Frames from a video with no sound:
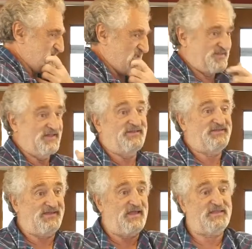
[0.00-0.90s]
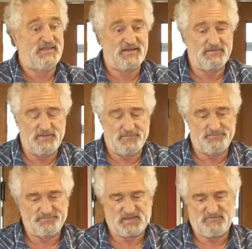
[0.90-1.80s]
En Chile sí están
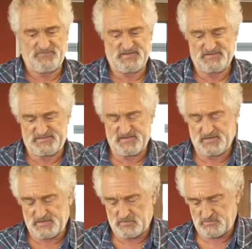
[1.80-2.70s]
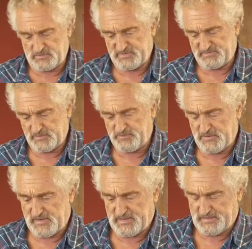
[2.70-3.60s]
financiadas las universidades
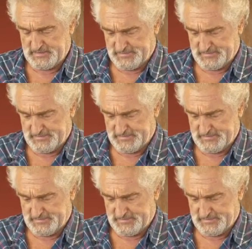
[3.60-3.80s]
privadas.